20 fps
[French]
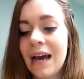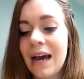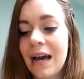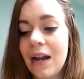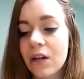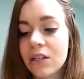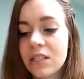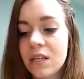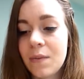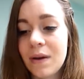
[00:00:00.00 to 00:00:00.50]

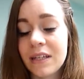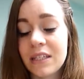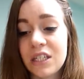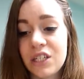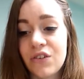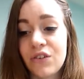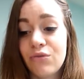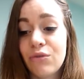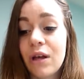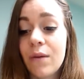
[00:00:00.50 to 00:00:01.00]
Alors c'est
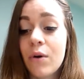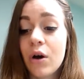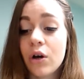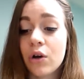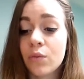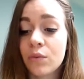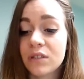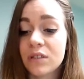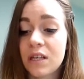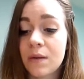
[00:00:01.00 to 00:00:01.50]
parti, j'ai tout d'abord
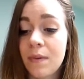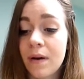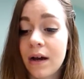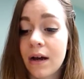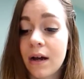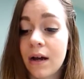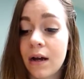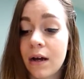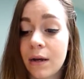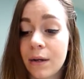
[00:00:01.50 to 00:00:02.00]
commencé par
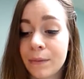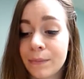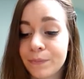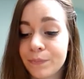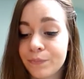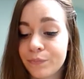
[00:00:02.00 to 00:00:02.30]
un